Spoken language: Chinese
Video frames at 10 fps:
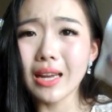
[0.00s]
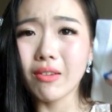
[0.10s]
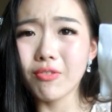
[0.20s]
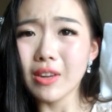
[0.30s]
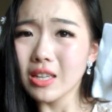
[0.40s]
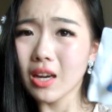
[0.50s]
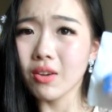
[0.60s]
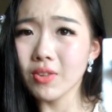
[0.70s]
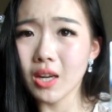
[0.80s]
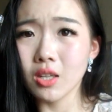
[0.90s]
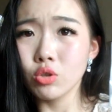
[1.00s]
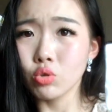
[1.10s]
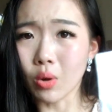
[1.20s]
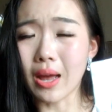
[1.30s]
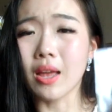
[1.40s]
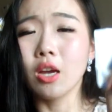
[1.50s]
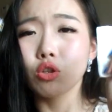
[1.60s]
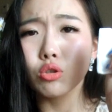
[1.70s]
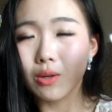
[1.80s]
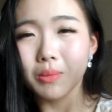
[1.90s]
它也非常非常的软，
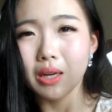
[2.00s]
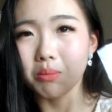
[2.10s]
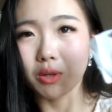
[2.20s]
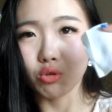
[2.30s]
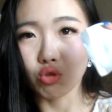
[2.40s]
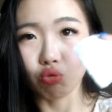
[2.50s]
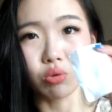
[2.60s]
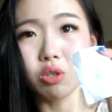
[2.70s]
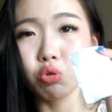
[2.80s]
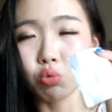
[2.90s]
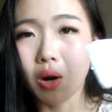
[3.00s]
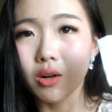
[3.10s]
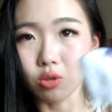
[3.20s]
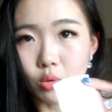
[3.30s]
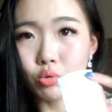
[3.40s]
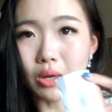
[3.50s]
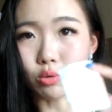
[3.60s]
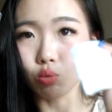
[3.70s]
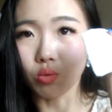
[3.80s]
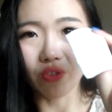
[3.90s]
就是化妆棉里面就数一数二柔软
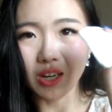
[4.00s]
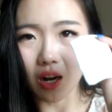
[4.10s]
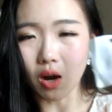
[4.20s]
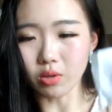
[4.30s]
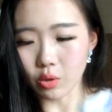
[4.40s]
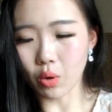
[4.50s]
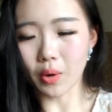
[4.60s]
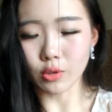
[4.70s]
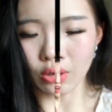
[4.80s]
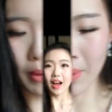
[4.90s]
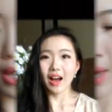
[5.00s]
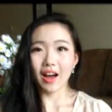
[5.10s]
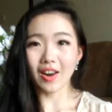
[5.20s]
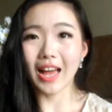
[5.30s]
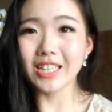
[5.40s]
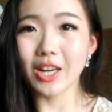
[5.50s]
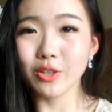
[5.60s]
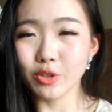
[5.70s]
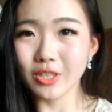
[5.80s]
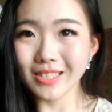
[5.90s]
度非常好的一款化妆棉。好啦，这个
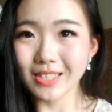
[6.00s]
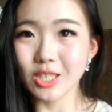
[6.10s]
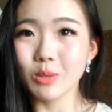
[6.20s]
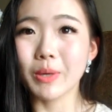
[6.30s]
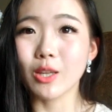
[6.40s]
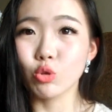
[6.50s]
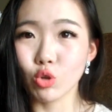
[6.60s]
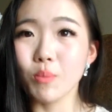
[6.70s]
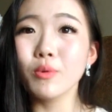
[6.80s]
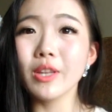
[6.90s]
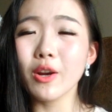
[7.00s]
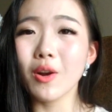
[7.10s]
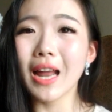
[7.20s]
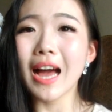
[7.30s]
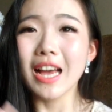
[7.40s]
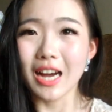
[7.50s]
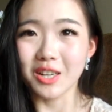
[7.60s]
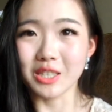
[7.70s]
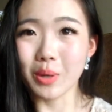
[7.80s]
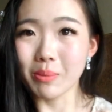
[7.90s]
就是这次视频的全部内容啦，
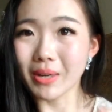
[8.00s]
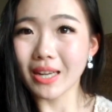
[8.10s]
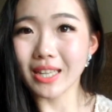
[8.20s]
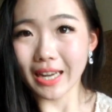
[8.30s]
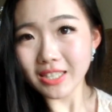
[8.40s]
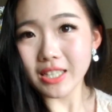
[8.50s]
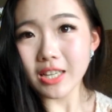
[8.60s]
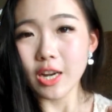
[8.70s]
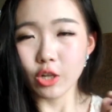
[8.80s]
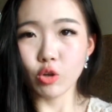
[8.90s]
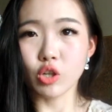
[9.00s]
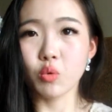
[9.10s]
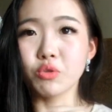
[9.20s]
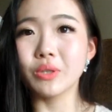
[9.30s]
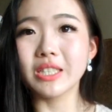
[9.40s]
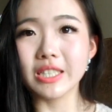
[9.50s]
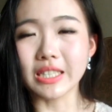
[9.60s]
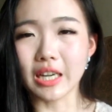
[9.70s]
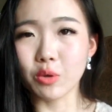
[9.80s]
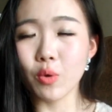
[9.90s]
希望你们看得开心。这就是我最近这
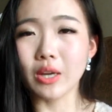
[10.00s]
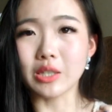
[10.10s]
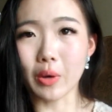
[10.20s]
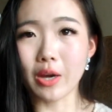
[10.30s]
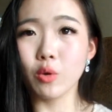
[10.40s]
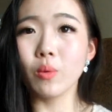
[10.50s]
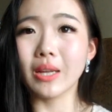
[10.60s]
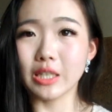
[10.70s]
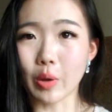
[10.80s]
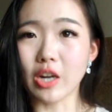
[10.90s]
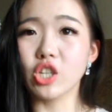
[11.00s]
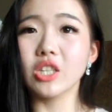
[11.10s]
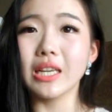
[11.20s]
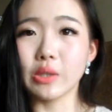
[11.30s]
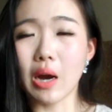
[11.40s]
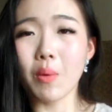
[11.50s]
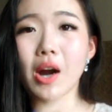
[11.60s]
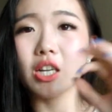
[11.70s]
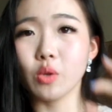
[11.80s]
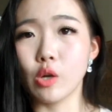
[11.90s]
几个月喜欢用的、喜欢吃的、喜欢
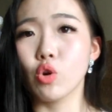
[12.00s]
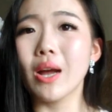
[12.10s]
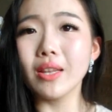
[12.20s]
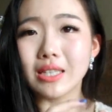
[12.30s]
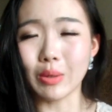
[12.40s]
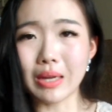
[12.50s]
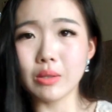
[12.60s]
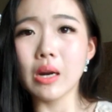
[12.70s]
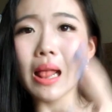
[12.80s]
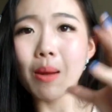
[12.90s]
玩的、喜欢穿的、喜欢的，